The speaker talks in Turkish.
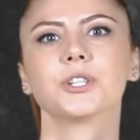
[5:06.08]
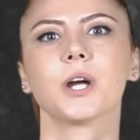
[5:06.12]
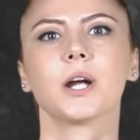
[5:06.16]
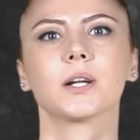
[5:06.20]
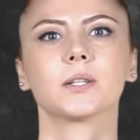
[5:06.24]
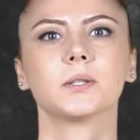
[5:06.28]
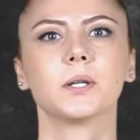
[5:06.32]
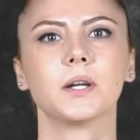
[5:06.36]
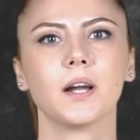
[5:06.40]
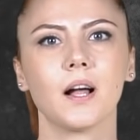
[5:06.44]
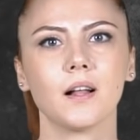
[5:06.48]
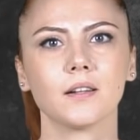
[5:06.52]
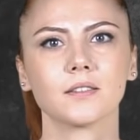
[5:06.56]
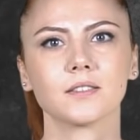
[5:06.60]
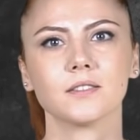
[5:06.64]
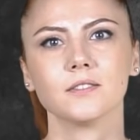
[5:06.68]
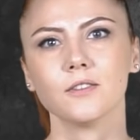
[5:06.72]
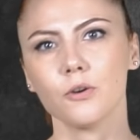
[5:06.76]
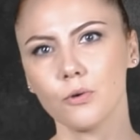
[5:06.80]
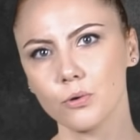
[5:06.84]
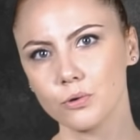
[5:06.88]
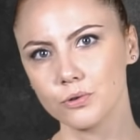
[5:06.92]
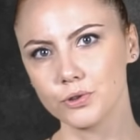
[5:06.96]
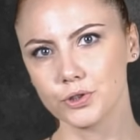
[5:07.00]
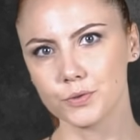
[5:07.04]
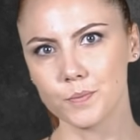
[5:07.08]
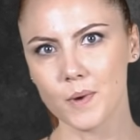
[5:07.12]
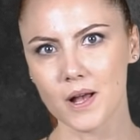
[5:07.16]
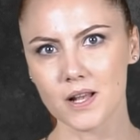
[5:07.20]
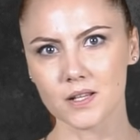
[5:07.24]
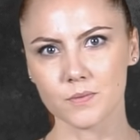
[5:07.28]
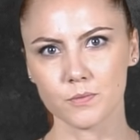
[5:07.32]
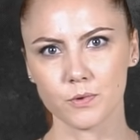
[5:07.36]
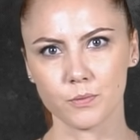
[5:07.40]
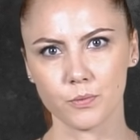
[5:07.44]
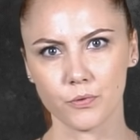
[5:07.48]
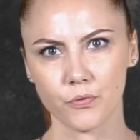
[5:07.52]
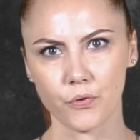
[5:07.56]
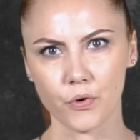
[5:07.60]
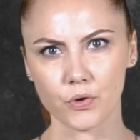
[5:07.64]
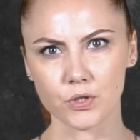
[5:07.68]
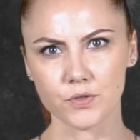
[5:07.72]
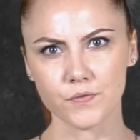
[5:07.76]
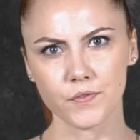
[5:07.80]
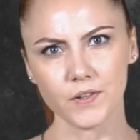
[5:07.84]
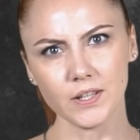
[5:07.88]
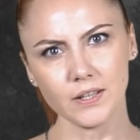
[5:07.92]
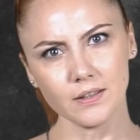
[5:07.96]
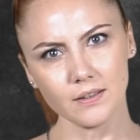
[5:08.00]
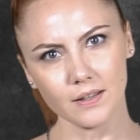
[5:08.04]
şartlar altında oluşmaz mı bu
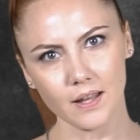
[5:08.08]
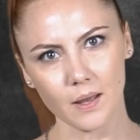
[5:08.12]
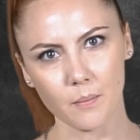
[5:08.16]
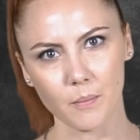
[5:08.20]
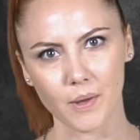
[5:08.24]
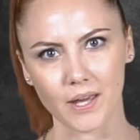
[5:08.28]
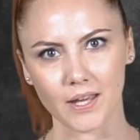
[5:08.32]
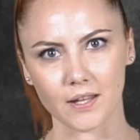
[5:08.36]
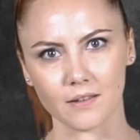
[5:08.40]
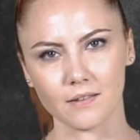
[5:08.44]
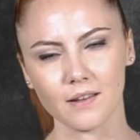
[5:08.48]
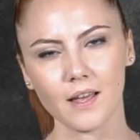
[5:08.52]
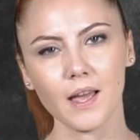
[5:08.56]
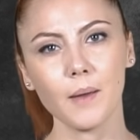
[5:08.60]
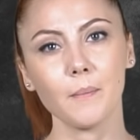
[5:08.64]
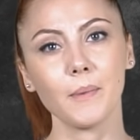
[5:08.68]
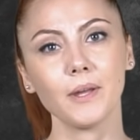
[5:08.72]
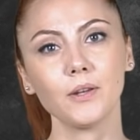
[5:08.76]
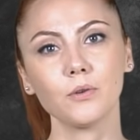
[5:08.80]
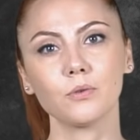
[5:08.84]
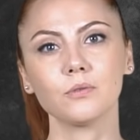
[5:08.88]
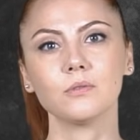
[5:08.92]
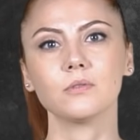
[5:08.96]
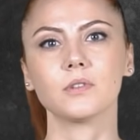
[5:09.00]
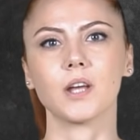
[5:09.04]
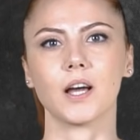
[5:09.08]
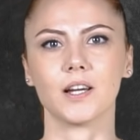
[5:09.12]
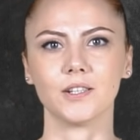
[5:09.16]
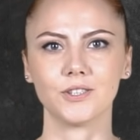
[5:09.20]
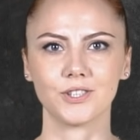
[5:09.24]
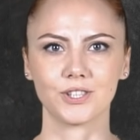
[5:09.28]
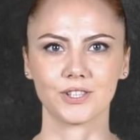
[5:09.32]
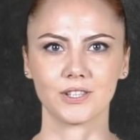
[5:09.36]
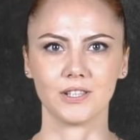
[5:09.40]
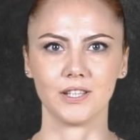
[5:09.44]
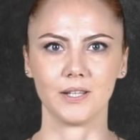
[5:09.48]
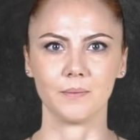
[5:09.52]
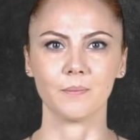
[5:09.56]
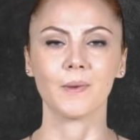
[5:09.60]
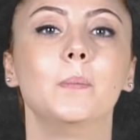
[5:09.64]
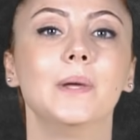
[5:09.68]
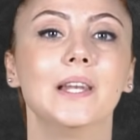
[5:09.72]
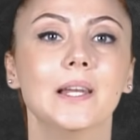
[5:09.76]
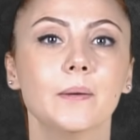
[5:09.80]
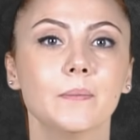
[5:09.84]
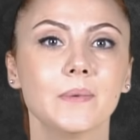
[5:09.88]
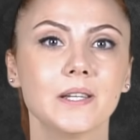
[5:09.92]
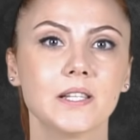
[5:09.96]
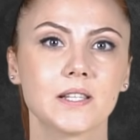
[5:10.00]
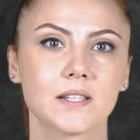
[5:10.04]
fosfin demeyin. Hemen onu da açıklayayım.
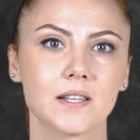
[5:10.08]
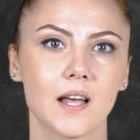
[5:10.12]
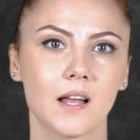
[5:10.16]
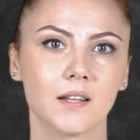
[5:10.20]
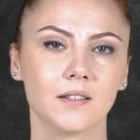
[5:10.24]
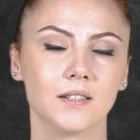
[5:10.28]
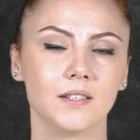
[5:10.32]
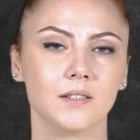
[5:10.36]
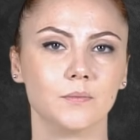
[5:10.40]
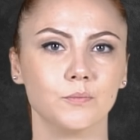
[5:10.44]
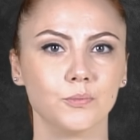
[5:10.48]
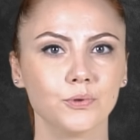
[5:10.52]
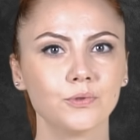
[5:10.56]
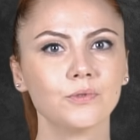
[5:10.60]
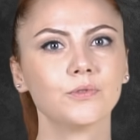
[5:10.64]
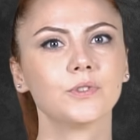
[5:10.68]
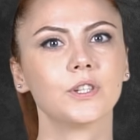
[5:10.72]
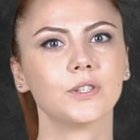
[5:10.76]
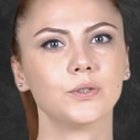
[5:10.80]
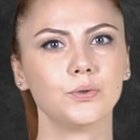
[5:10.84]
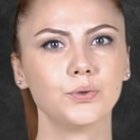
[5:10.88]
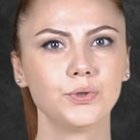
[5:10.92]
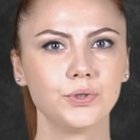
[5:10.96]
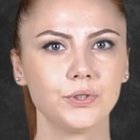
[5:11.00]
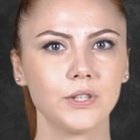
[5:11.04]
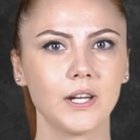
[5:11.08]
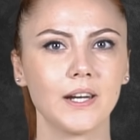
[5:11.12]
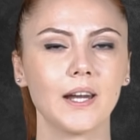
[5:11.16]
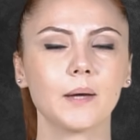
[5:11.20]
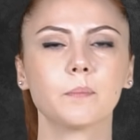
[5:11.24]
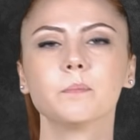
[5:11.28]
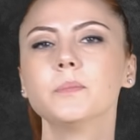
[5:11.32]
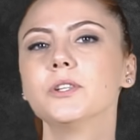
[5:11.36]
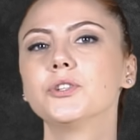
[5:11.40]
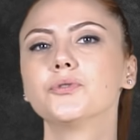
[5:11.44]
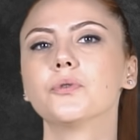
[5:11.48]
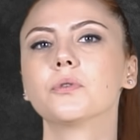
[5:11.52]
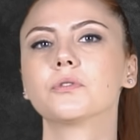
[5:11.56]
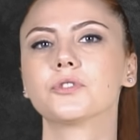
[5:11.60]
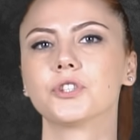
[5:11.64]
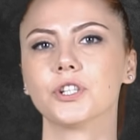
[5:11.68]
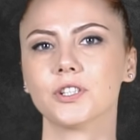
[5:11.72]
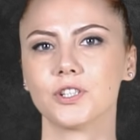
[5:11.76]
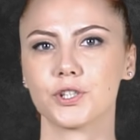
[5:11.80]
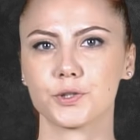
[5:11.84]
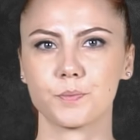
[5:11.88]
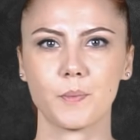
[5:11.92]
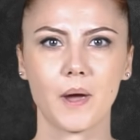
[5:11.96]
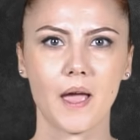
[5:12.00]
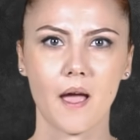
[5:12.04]
Bilim insanları bunu da düşünerek birçok
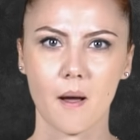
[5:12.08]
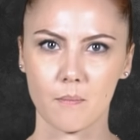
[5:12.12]
çalışma